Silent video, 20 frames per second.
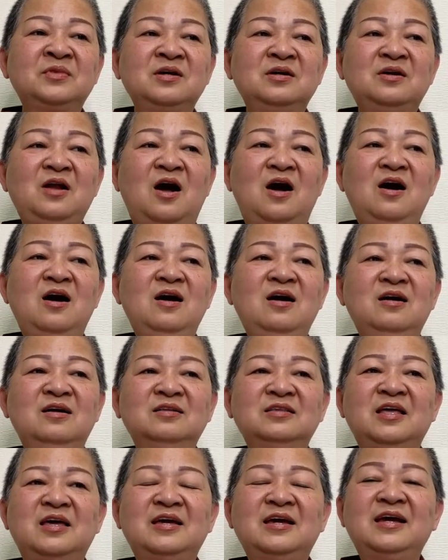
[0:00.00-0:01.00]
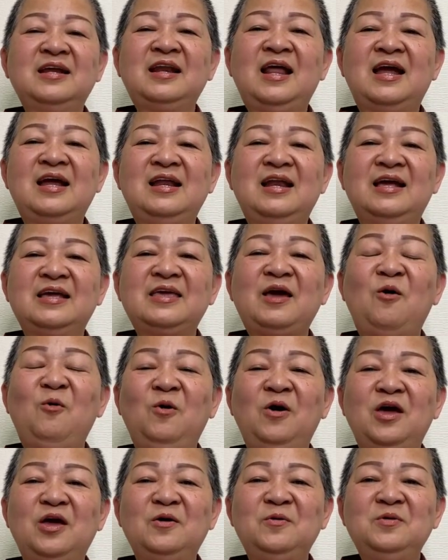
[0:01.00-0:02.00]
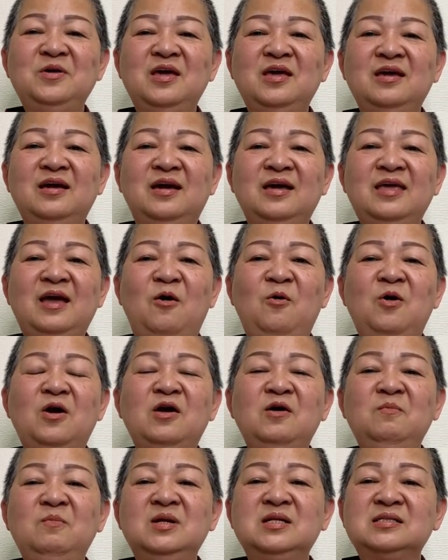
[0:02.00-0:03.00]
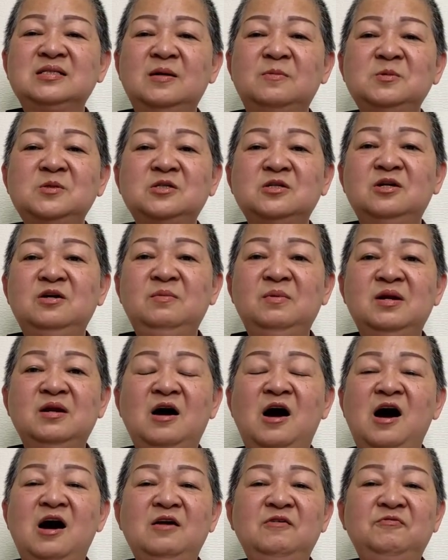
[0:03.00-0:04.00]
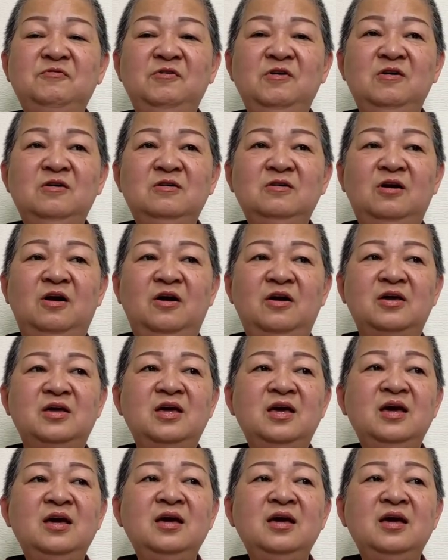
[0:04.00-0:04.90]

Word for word: đó thì cái này là dấu hiệu gì cái dấu hiệu mình sắp sửa mình hết phước rồi